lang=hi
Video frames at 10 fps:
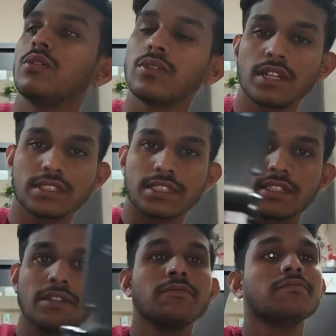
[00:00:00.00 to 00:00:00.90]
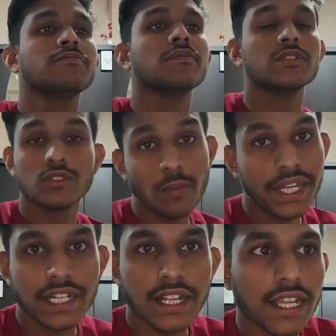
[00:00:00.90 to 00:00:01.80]
यूँ कर सकते जो
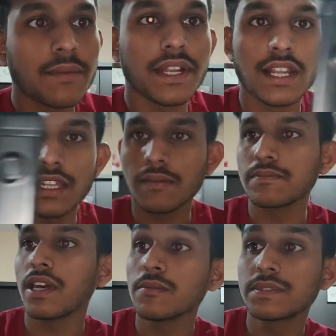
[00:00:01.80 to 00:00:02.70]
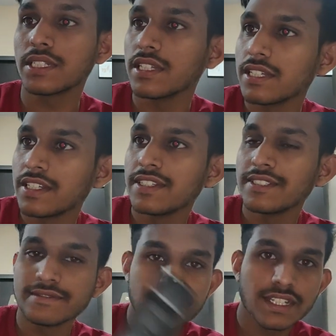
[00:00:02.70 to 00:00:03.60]
बेटर रहेगा मेरे लिए अब अब से
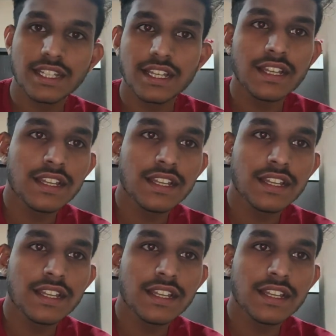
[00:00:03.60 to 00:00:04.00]
ठीक